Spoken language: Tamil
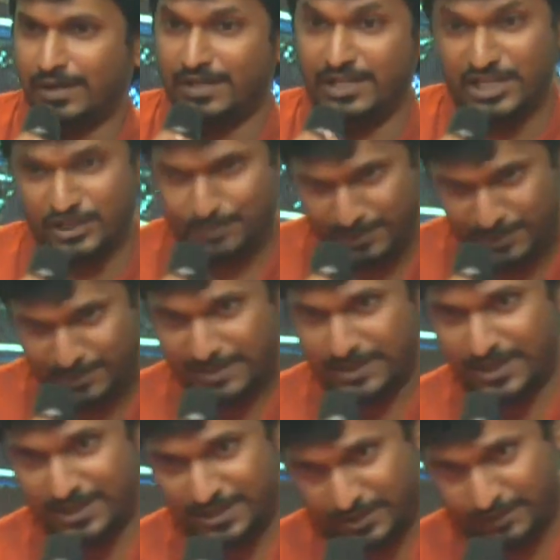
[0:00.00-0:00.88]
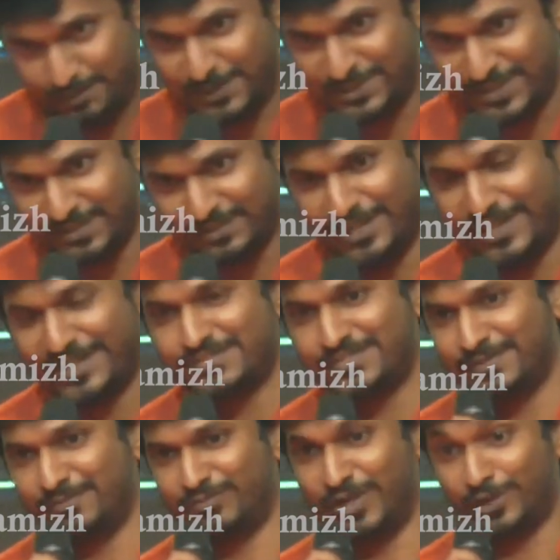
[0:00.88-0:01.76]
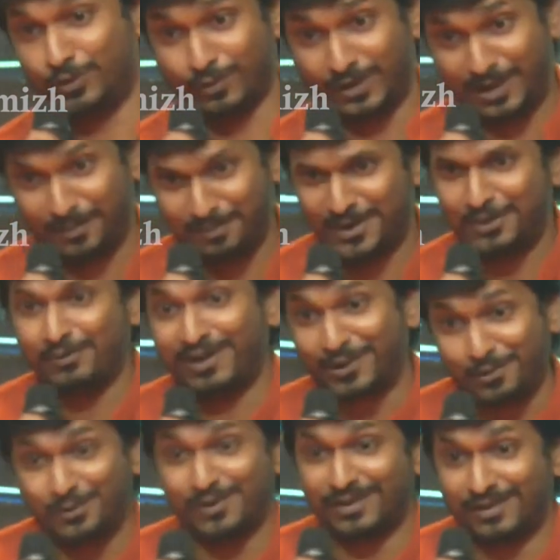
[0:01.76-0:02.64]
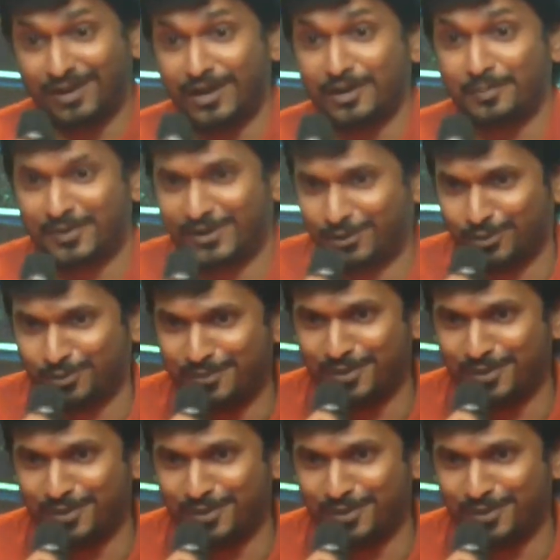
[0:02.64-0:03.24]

டிஎஸ்பி சார் ஸ்பெஷல் தேங்க்ஸ் நேற்று உங்கள் நம்பர் வாங்கி உங்களுக்கு கால் பண்ண